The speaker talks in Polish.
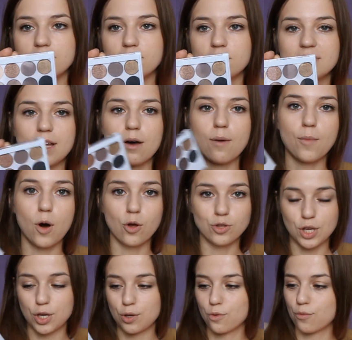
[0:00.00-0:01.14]
Dostałam od
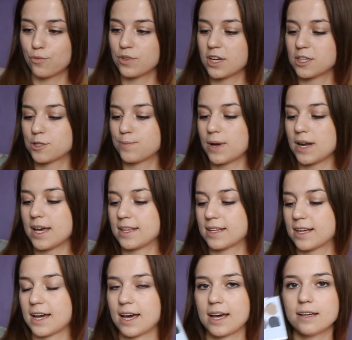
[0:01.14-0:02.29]
niej również
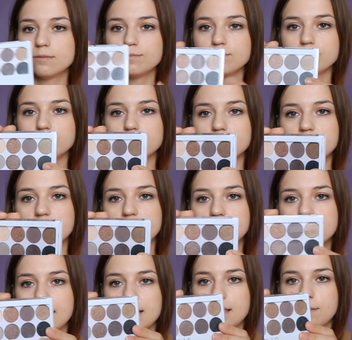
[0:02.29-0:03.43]
paletkę e, z
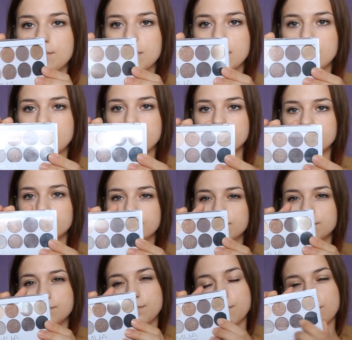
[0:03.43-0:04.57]
takimi mm,
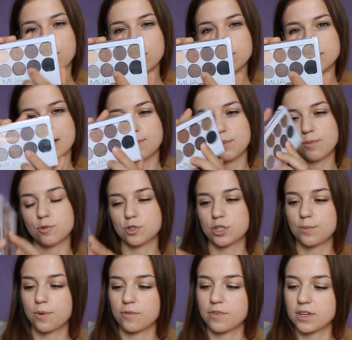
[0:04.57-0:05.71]
brązami można
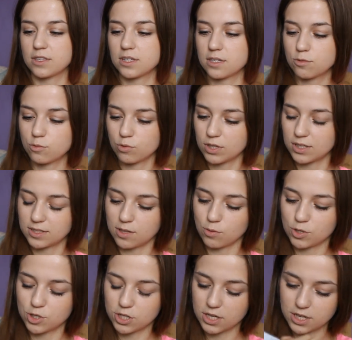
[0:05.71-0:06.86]
powiedzieć. Tutaj są
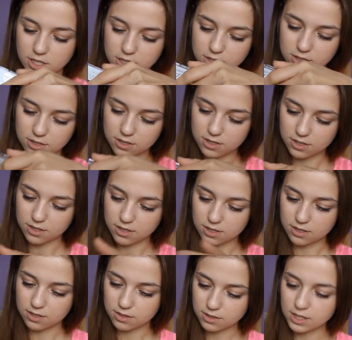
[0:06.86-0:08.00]
jeszcze jakieś...
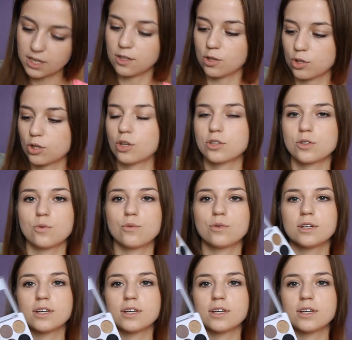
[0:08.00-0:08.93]
Nie, no to to są